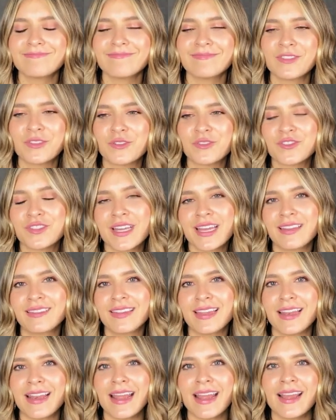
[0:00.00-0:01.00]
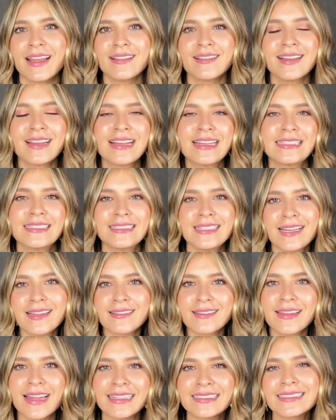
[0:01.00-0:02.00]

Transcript: no sé, tiene cierta